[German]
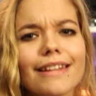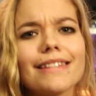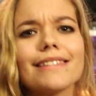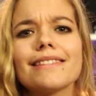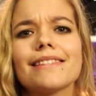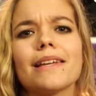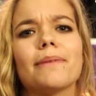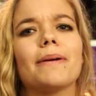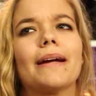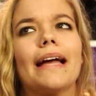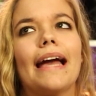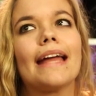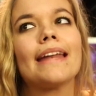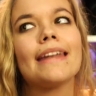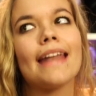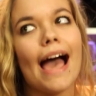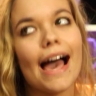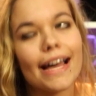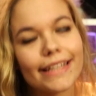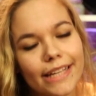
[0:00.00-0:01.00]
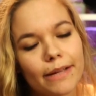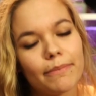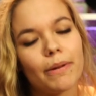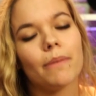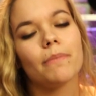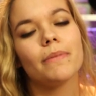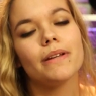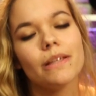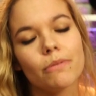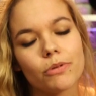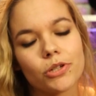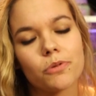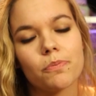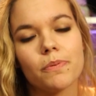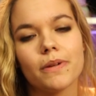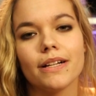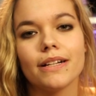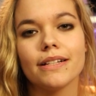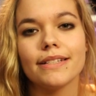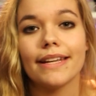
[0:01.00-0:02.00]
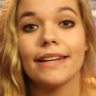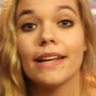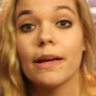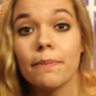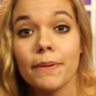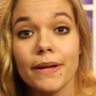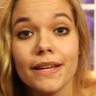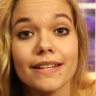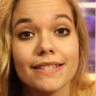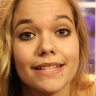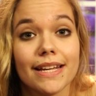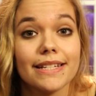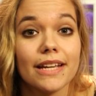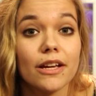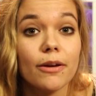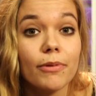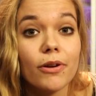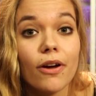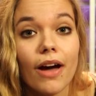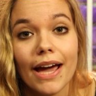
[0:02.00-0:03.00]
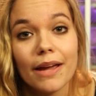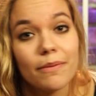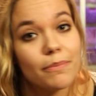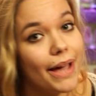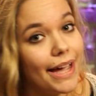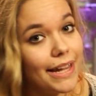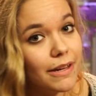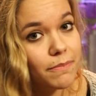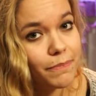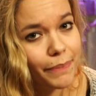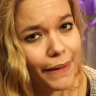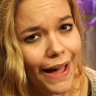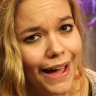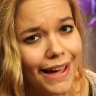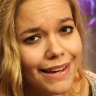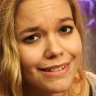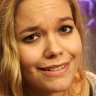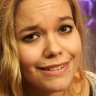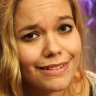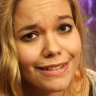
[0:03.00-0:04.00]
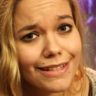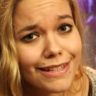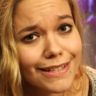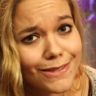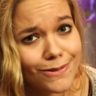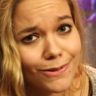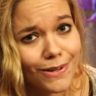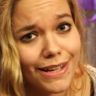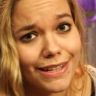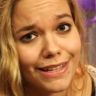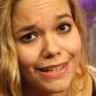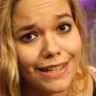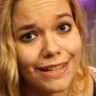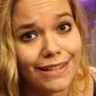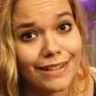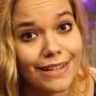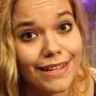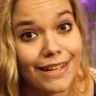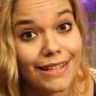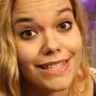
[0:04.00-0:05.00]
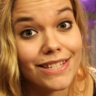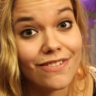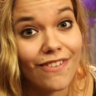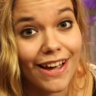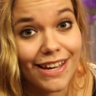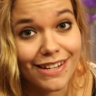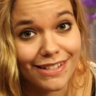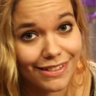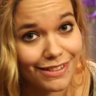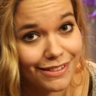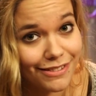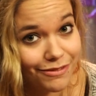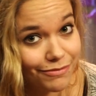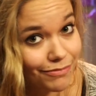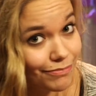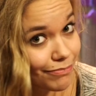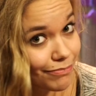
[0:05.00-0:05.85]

Das ist aber kein Nachteil beim Liebesspiel, denn der Penis hat ja immer noch einen breiten Part. Nichts dagegen der zweite.